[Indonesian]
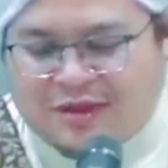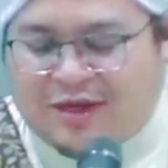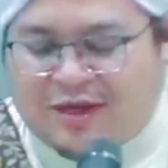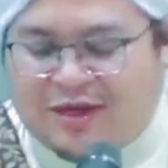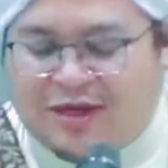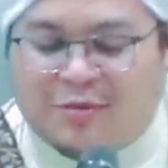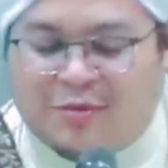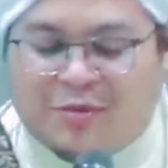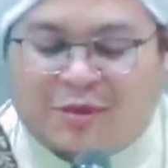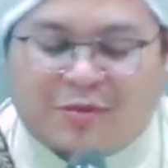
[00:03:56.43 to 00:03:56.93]

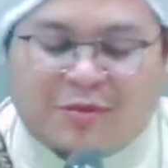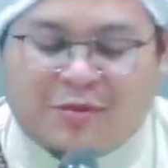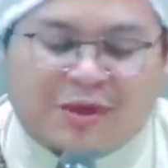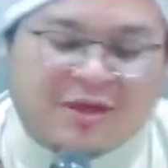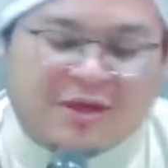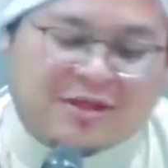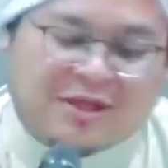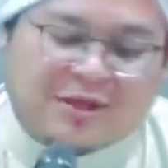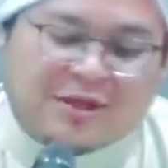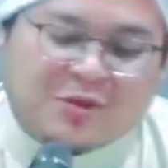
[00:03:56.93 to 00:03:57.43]
Jadi Imam
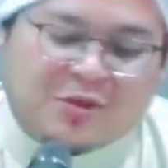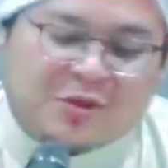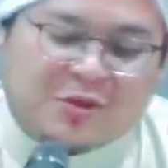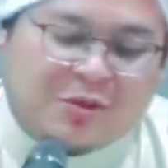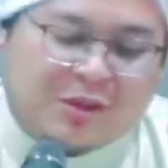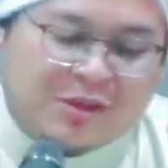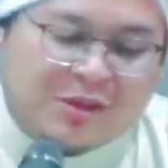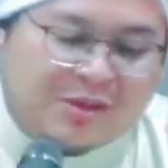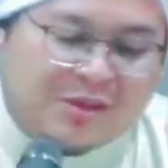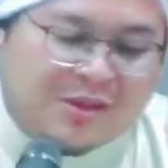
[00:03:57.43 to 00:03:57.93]
Hasanul
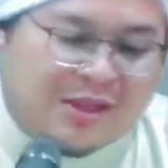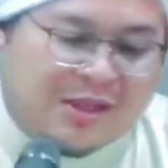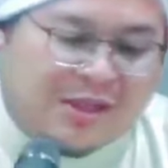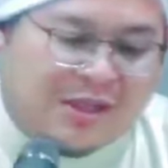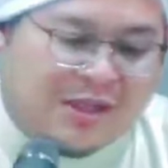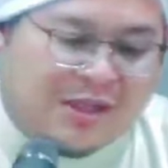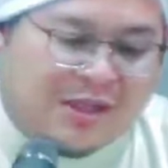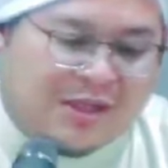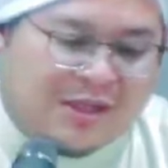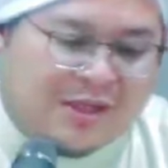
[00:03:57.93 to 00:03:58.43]

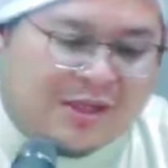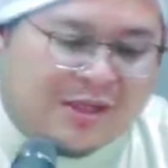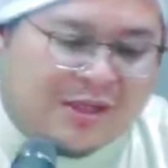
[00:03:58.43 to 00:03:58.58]
Basri